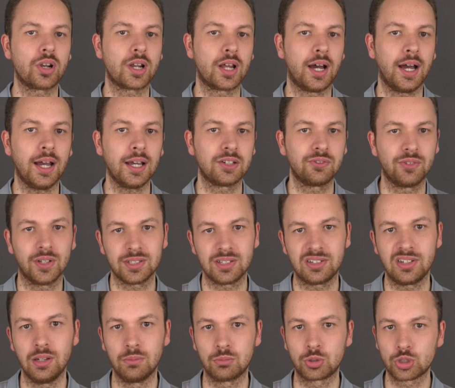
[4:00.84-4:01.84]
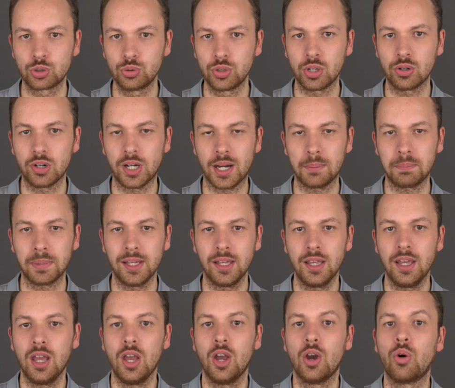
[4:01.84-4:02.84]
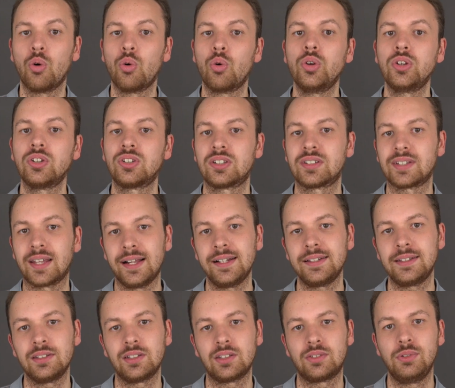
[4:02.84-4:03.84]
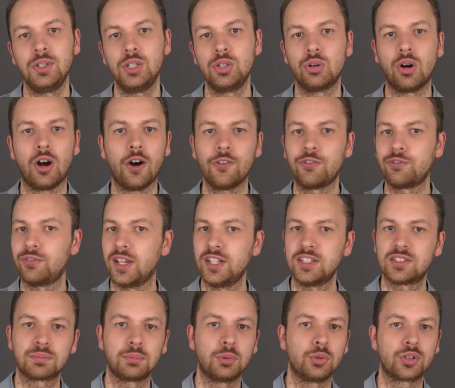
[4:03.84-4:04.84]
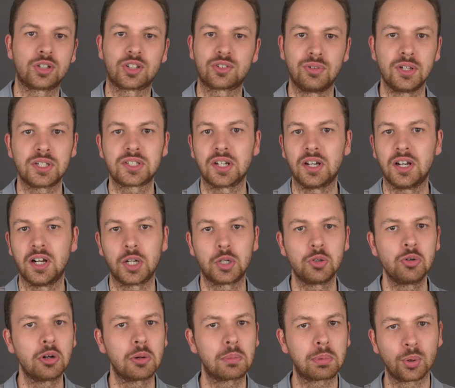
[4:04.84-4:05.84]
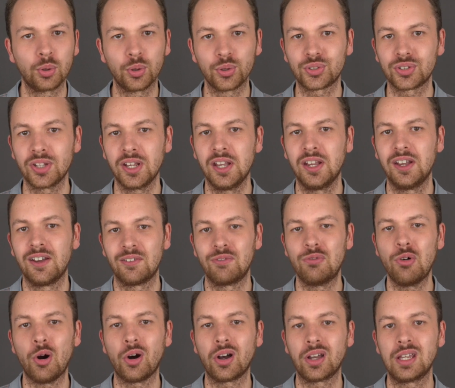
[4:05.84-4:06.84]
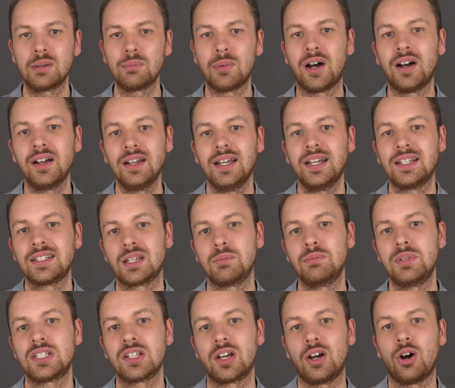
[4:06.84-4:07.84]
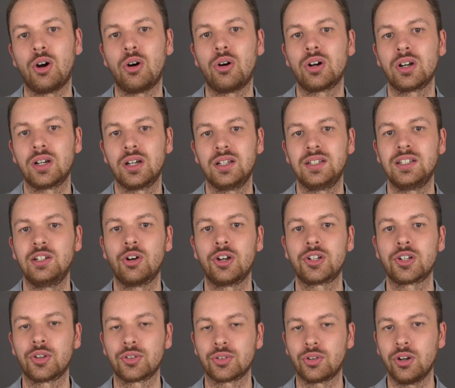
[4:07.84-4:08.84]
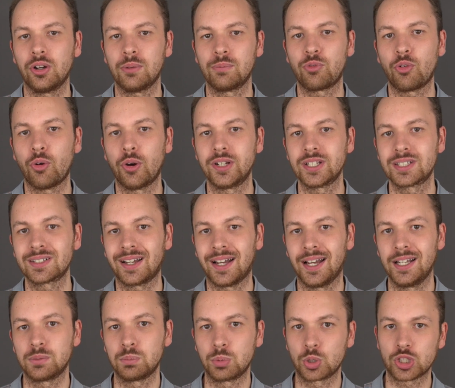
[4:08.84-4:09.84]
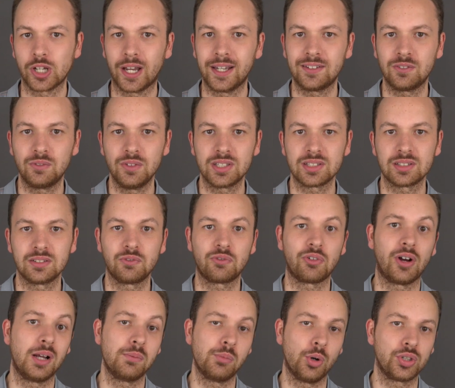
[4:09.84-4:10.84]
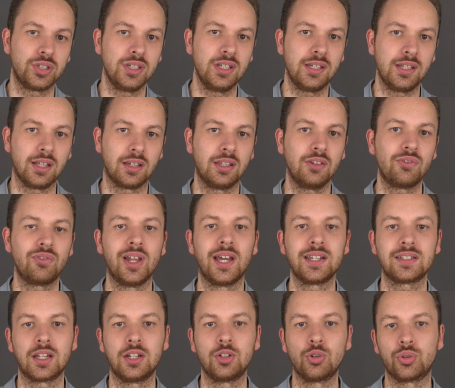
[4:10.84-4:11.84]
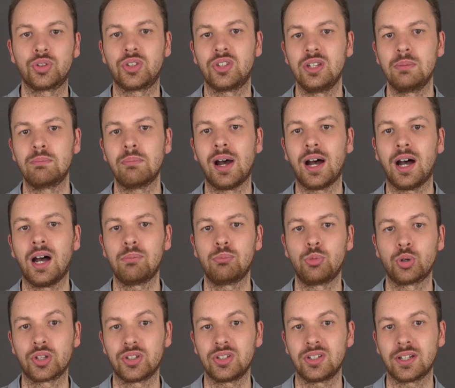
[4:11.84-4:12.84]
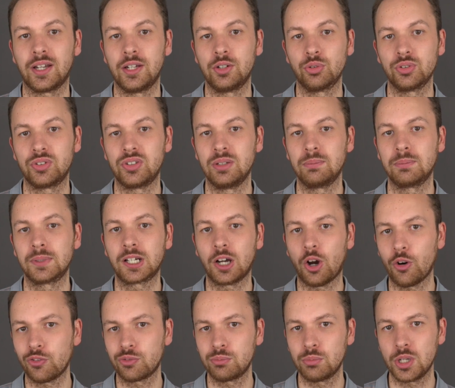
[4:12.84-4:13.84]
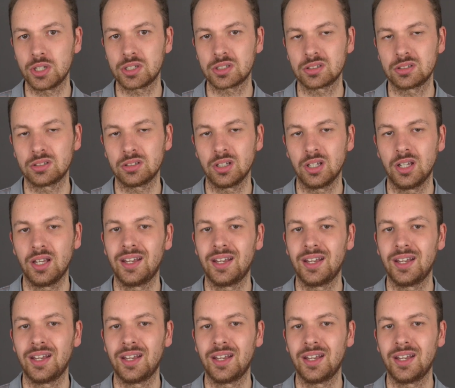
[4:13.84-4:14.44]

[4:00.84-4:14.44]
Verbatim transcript: Honor 8, was ich hier im Studio habe. Und teilt dieses Video auf Facebook, Twitter, Google+, wo auch immer, damit auch äh, die Leute aus eurem Freundeskreis Bescheid wissen, vor allem auch diejenigen, die vielleicht ein Note 7 haben oder sich ein Note 7 kaufen möchten.